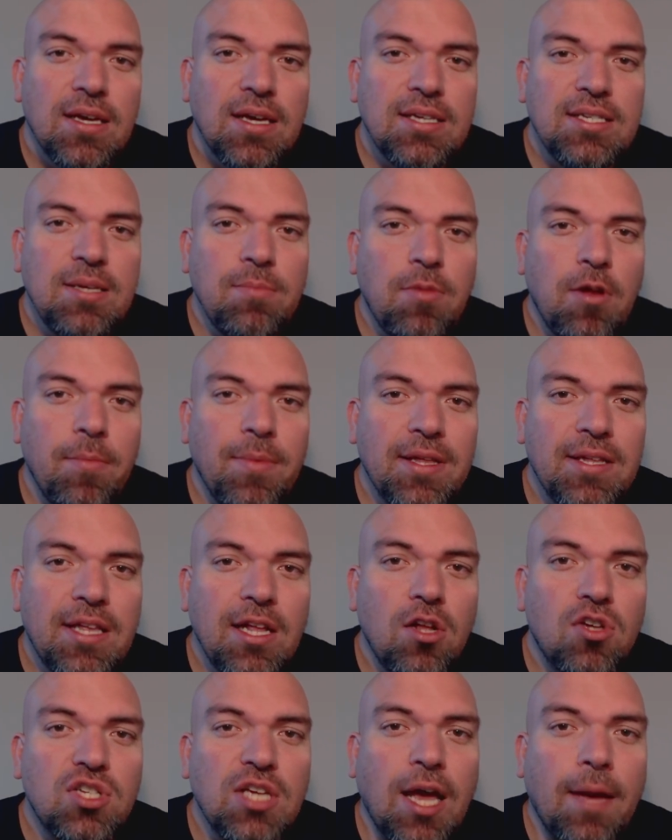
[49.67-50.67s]
que
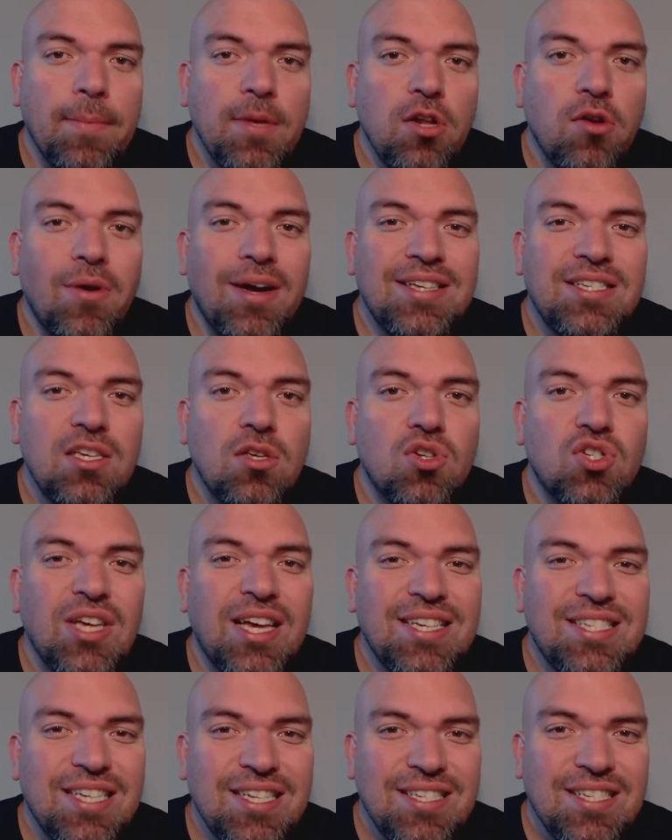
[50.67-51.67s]
simplemente los
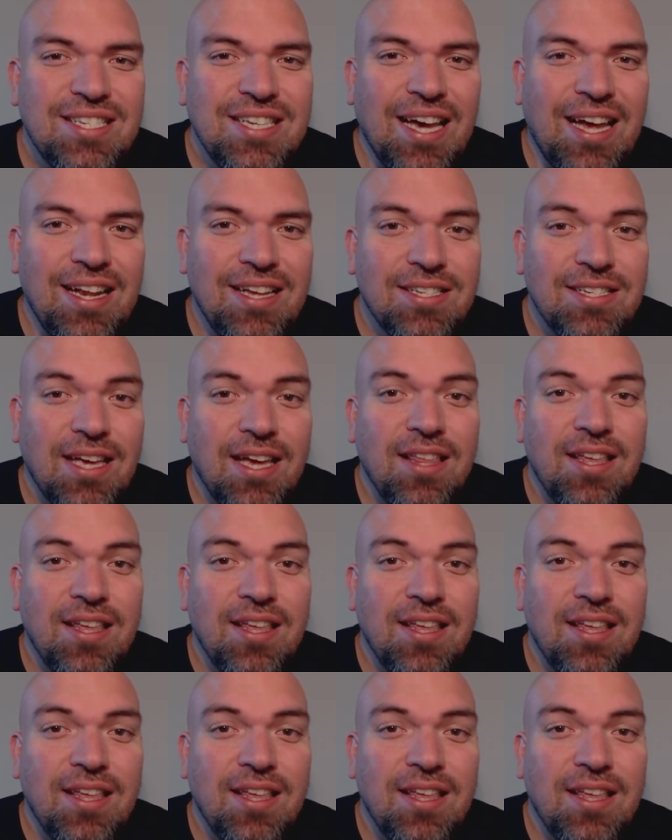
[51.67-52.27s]
aminoácidos esenciales,